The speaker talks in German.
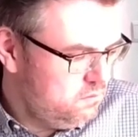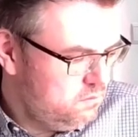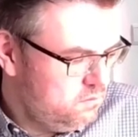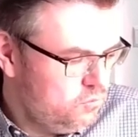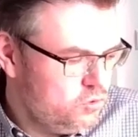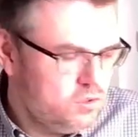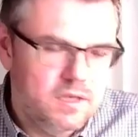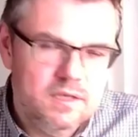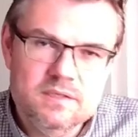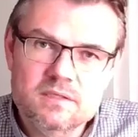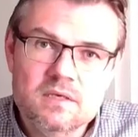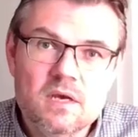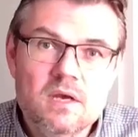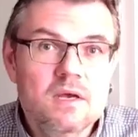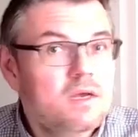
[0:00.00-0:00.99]
Was das ist,
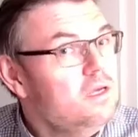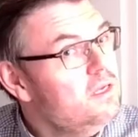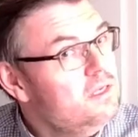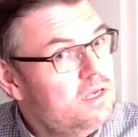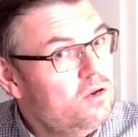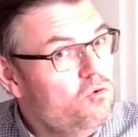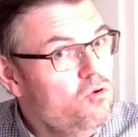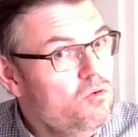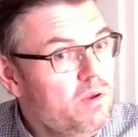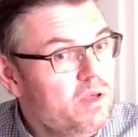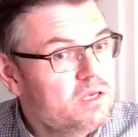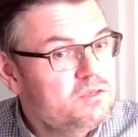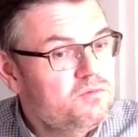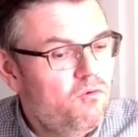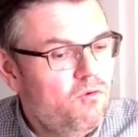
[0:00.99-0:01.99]
ist ein
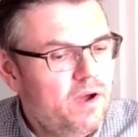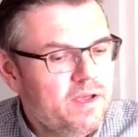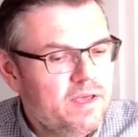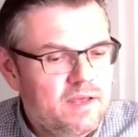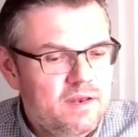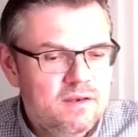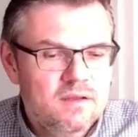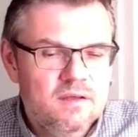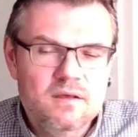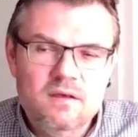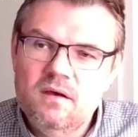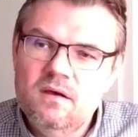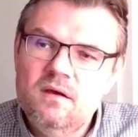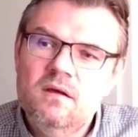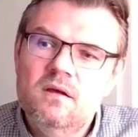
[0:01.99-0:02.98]
übliches Vorgehen.
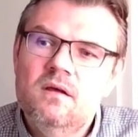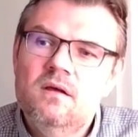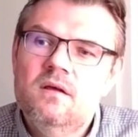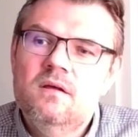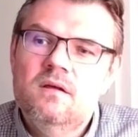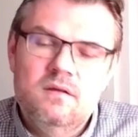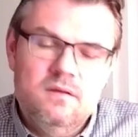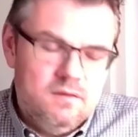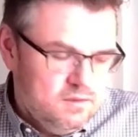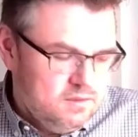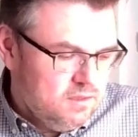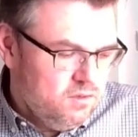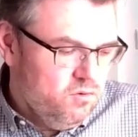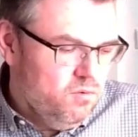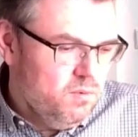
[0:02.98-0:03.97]
Ja, ist
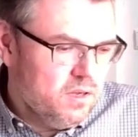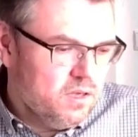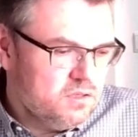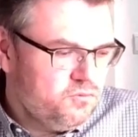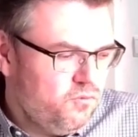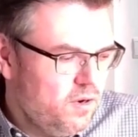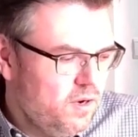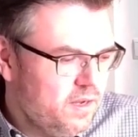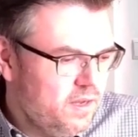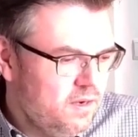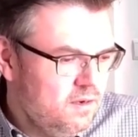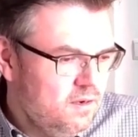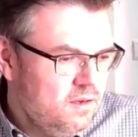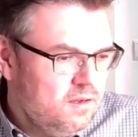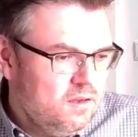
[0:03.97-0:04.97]
ein übliches
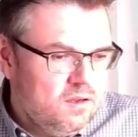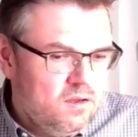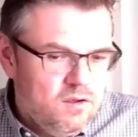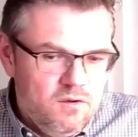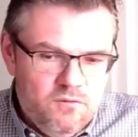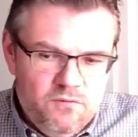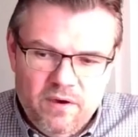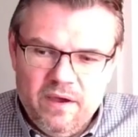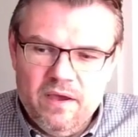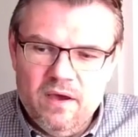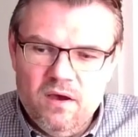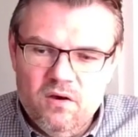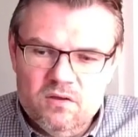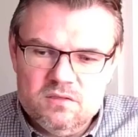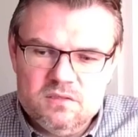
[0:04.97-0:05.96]
Vorgehen. Früher
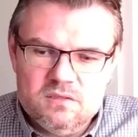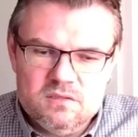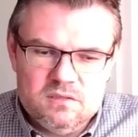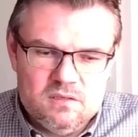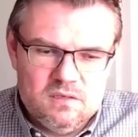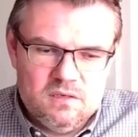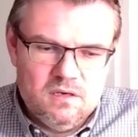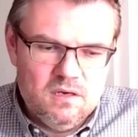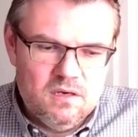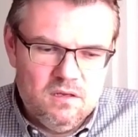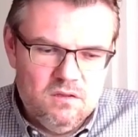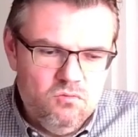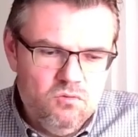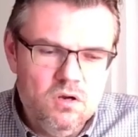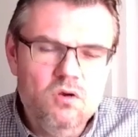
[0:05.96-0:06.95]
hat es äh,
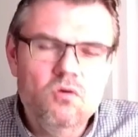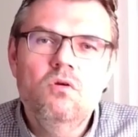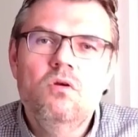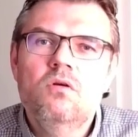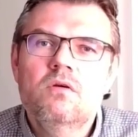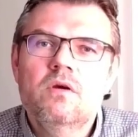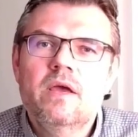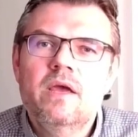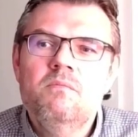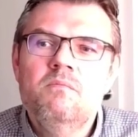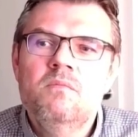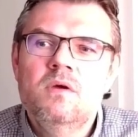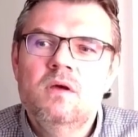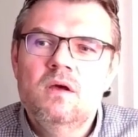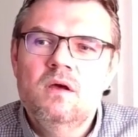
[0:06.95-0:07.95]
nur Nullung
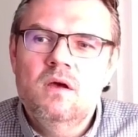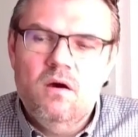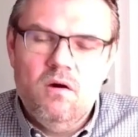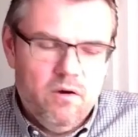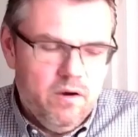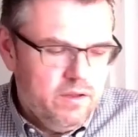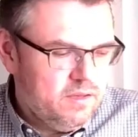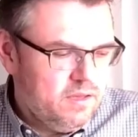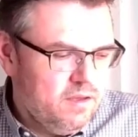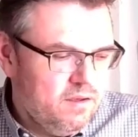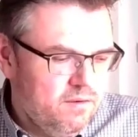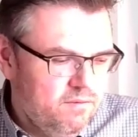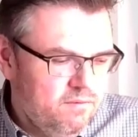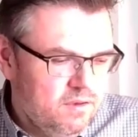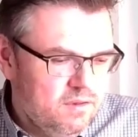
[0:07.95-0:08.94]
gegeben.
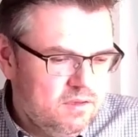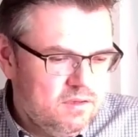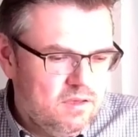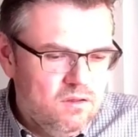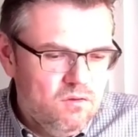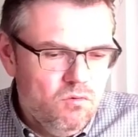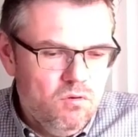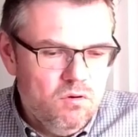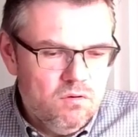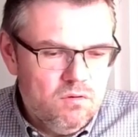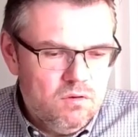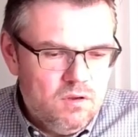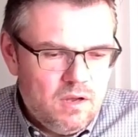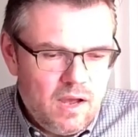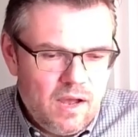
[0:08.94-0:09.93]
Heute wird die
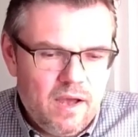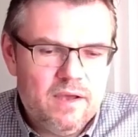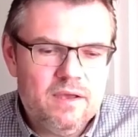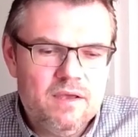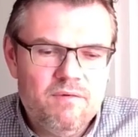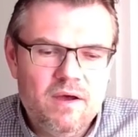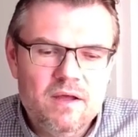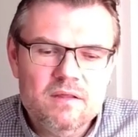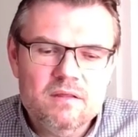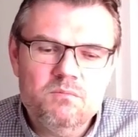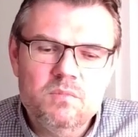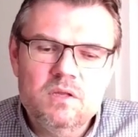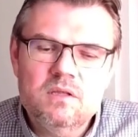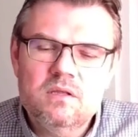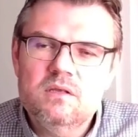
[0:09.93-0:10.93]
Nullung angewandt
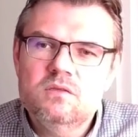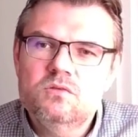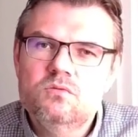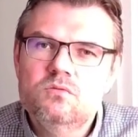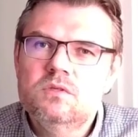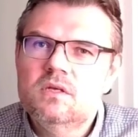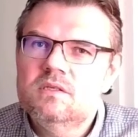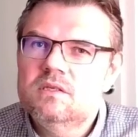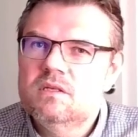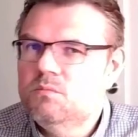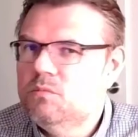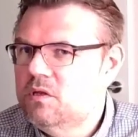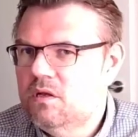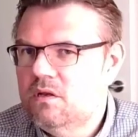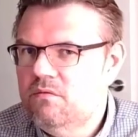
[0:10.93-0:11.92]
mit in zusätzlich
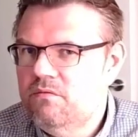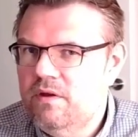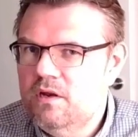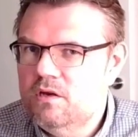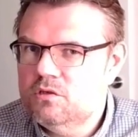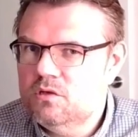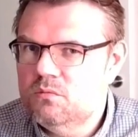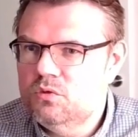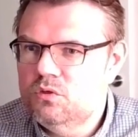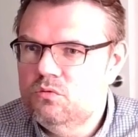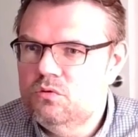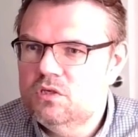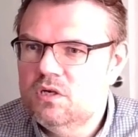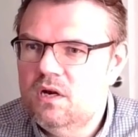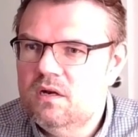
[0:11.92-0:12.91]
mit einem
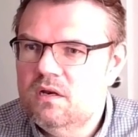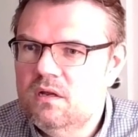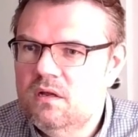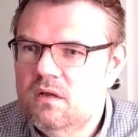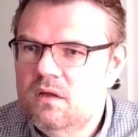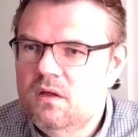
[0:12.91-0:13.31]
Fehlerstromschutzschalter.